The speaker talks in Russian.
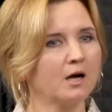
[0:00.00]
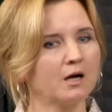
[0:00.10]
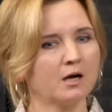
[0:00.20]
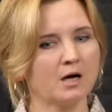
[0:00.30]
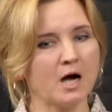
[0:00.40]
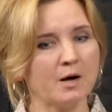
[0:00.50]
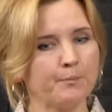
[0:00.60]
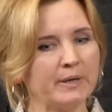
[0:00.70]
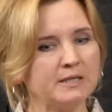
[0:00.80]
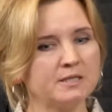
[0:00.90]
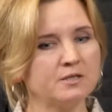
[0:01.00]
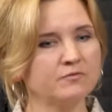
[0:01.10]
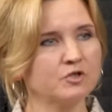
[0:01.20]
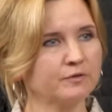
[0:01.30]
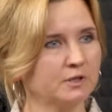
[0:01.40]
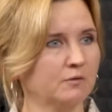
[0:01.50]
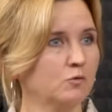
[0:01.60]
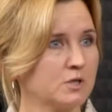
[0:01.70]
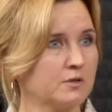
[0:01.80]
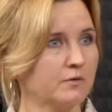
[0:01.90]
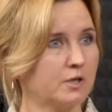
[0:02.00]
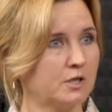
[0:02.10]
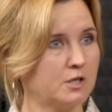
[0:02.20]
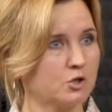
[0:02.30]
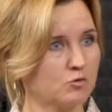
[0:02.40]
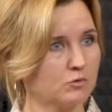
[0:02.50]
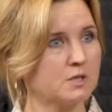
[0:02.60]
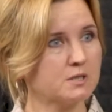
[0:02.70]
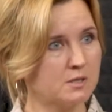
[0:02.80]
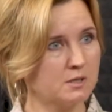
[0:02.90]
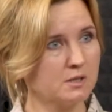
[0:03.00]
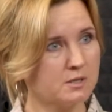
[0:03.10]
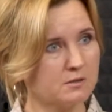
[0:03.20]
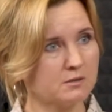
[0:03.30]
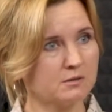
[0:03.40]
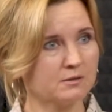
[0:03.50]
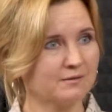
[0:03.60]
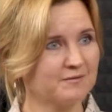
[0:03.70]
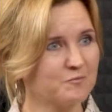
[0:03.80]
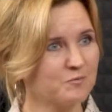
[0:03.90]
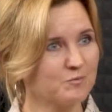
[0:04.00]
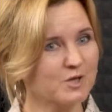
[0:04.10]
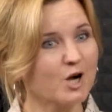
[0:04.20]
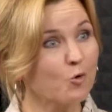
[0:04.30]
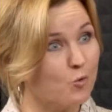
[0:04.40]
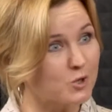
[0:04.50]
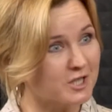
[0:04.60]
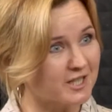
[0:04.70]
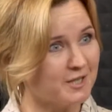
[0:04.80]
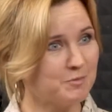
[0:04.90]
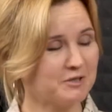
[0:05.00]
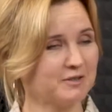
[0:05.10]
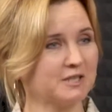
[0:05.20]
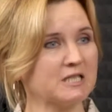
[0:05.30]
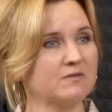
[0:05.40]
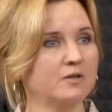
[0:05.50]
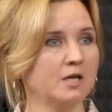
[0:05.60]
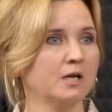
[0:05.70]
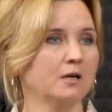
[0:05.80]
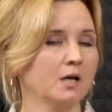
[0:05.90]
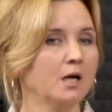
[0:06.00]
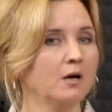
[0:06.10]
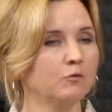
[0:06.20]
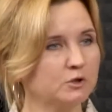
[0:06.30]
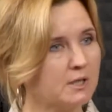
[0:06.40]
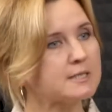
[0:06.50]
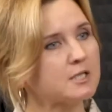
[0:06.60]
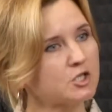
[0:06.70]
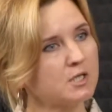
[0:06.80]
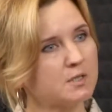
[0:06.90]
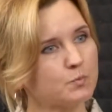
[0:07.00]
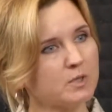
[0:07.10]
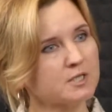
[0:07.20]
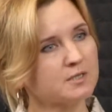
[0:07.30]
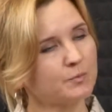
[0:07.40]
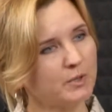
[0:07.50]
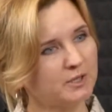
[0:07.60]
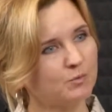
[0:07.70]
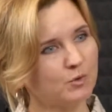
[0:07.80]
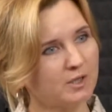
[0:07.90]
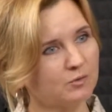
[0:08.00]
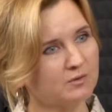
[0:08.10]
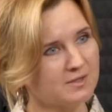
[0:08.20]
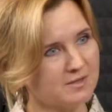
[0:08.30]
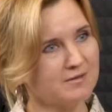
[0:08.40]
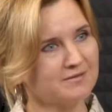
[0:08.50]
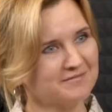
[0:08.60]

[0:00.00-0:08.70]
А, а пойти в животноводство и что-то сделать э, хорошее именно в этой сфере, вот так сложились пазлы, поэтому я здесь.